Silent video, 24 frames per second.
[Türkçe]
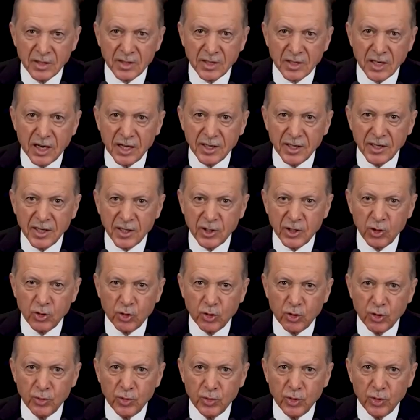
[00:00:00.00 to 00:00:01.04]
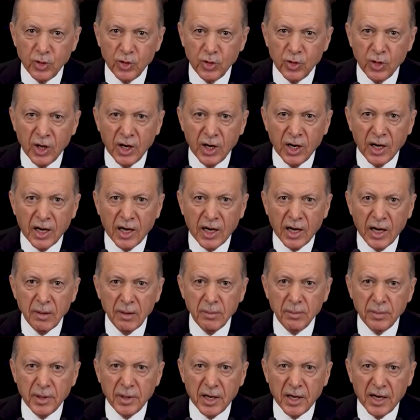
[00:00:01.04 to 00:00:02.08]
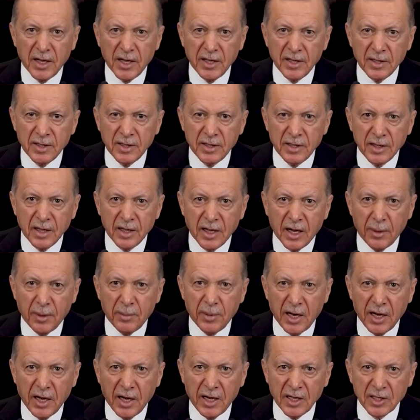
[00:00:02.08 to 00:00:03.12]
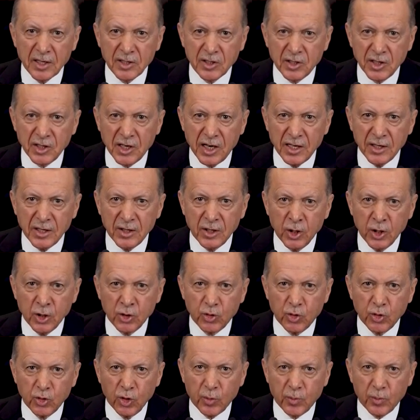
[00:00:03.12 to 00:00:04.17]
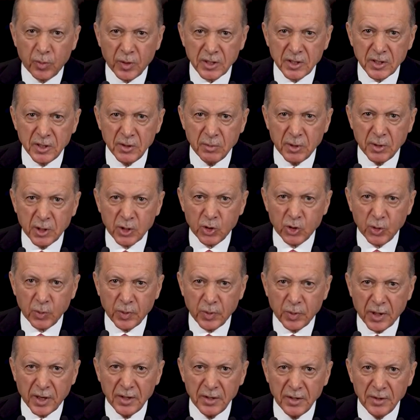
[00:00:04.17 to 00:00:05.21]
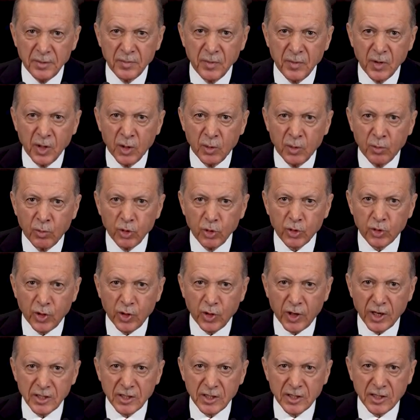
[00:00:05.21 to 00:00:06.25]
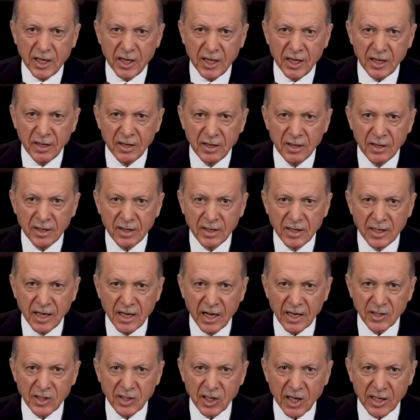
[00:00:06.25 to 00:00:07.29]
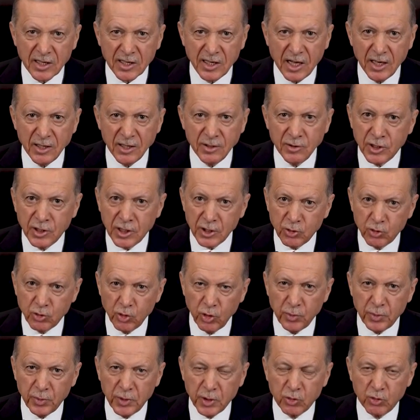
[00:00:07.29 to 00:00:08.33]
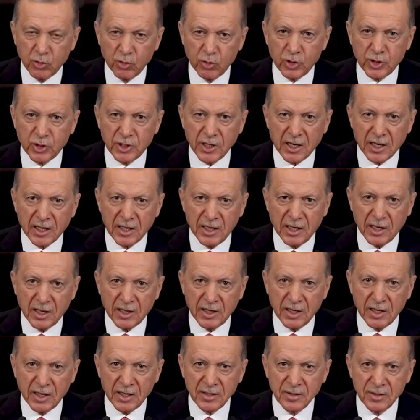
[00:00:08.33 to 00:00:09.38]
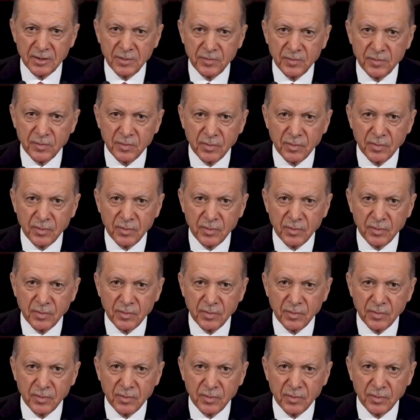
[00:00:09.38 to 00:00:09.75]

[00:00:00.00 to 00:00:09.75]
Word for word: Sağdaki durumu an be an haberleştiren Türk basın mensupları bu süreçte gerçekten cesur bir duruş sergilediler.